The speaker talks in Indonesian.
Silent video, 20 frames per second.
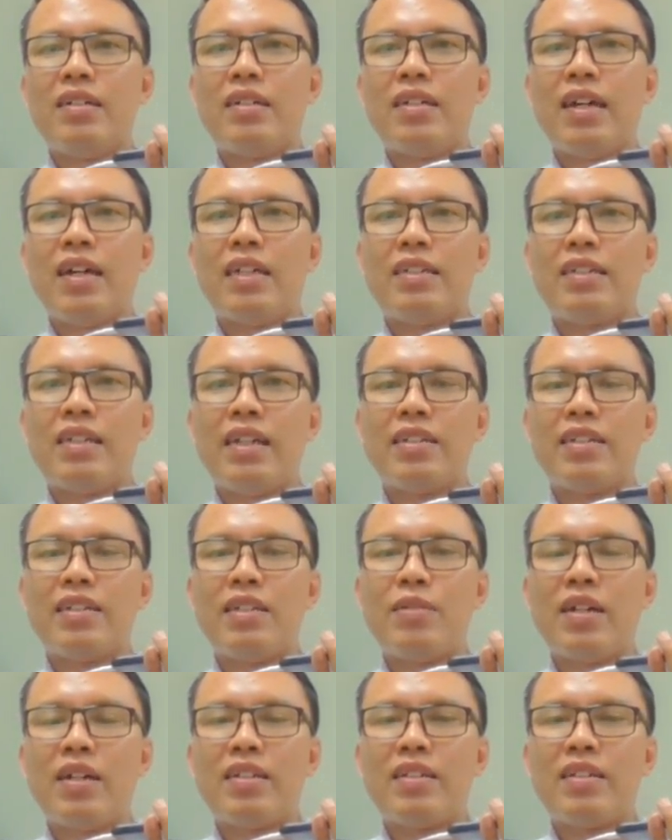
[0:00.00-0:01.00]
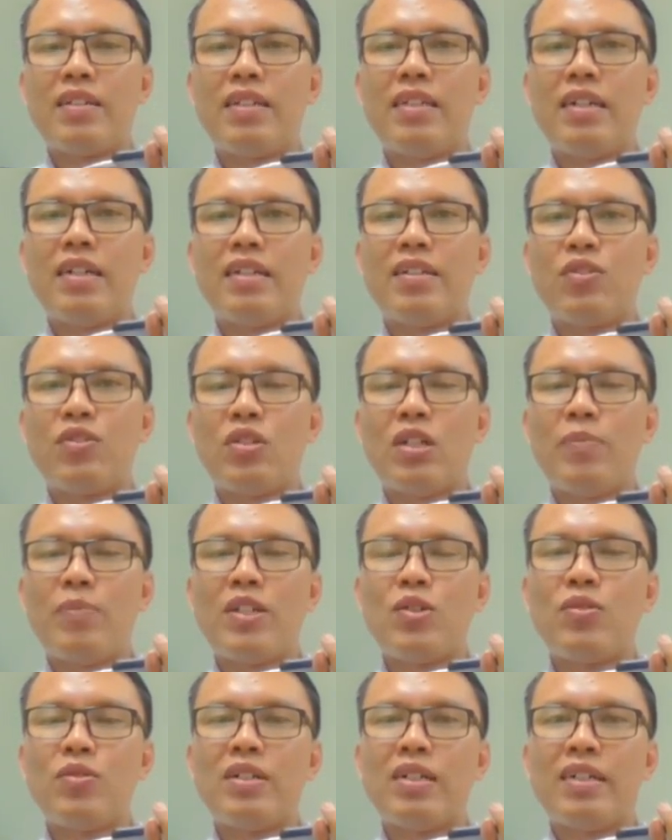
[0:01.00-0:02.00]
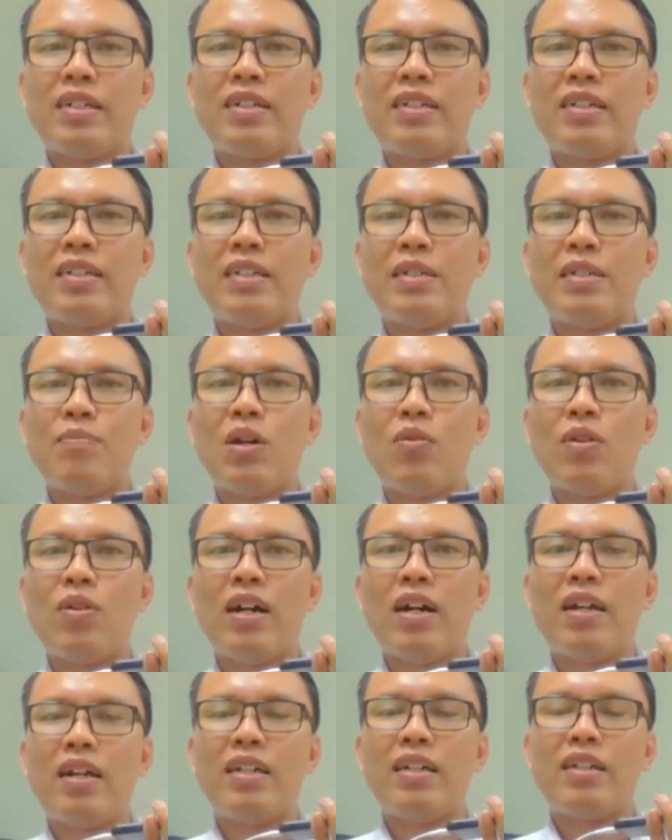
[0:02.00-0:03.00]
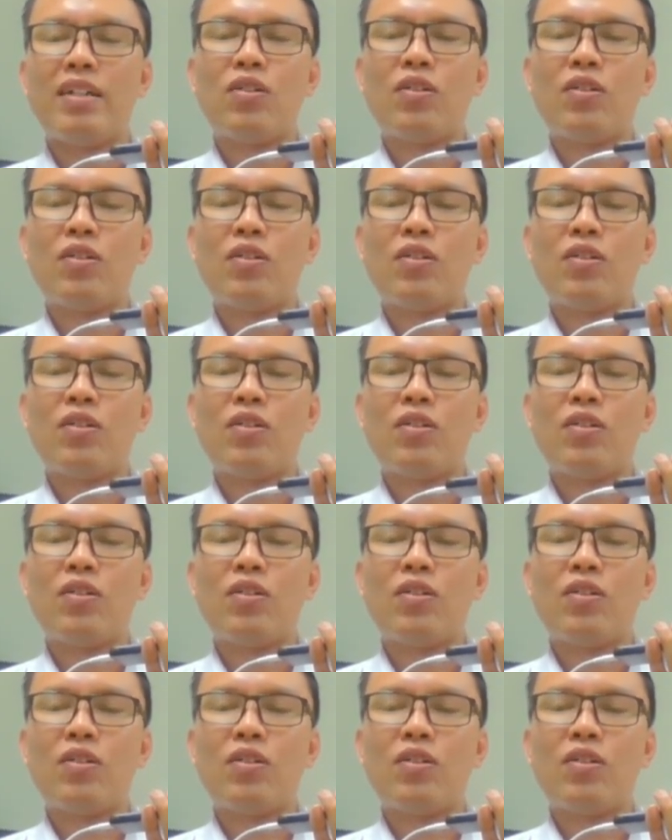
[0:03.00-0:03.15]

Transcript: hasil estimasi dari tsunami nya juga di bawah dari 0,5